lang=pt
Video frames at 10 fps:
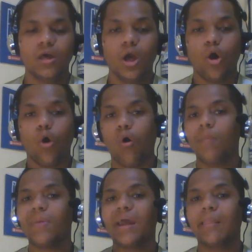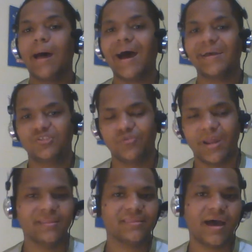Roma e Lazio na
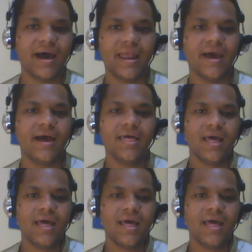Itália,